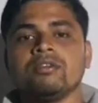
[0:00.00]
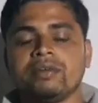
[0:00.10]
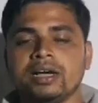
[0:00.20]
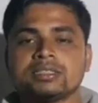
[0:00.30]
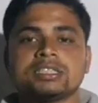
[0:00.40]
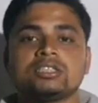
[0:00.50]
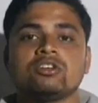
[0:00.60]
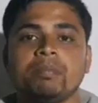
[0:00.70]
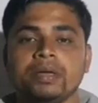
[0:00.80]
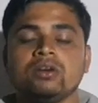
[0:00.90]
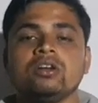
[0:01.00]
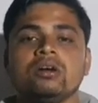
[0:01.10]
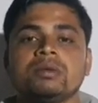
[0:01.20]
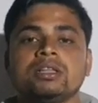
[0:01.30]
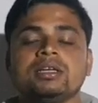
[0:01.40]
ফার্স্ট টপিক হলো
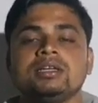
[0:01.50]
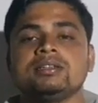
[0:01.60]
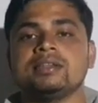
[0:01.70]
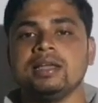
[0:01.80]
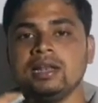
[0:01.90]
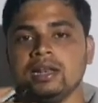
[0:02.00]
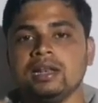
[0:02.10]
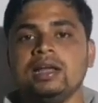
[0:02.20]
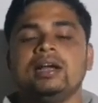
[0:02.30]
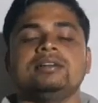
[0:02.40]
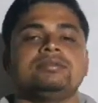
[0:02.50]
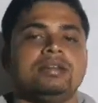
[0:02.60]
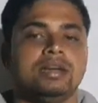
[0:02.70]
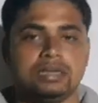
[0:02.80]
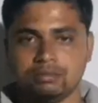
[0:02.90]
আমাদের কি সেল অ্যান্ড
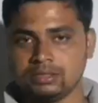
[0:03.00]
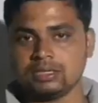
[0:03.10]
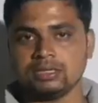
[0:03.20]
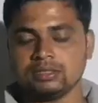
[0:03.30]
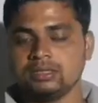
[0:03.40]
সেল ডিভিশন